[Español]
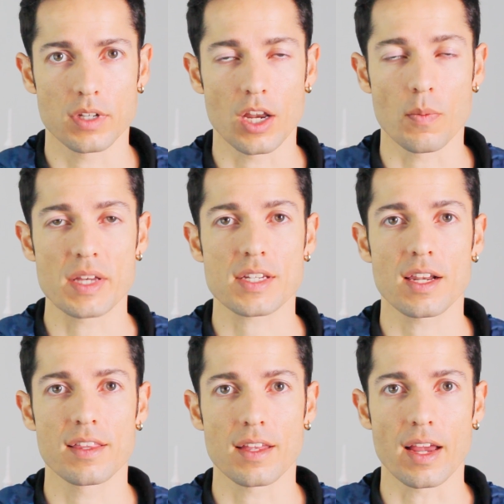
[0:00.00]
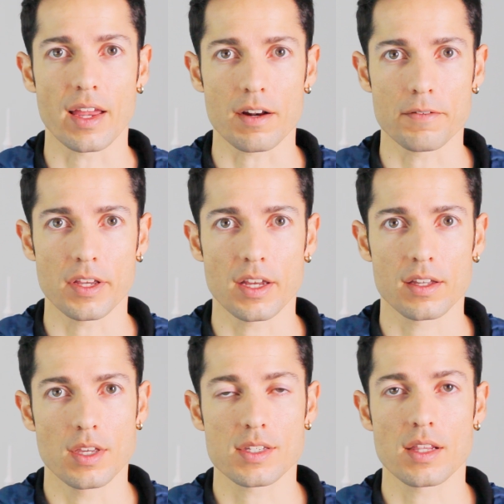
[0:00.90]
en lo más caliente de la Guerra Fría,
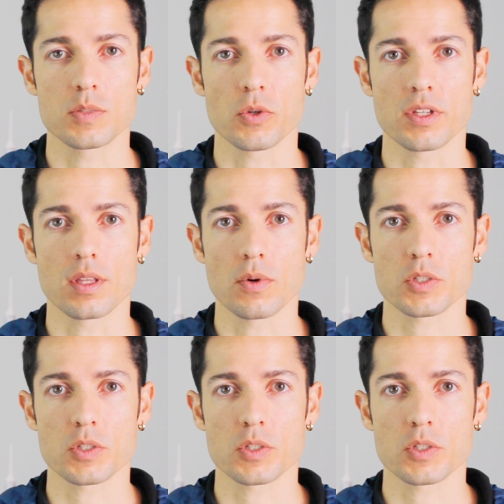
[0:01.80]
y es el dispositivo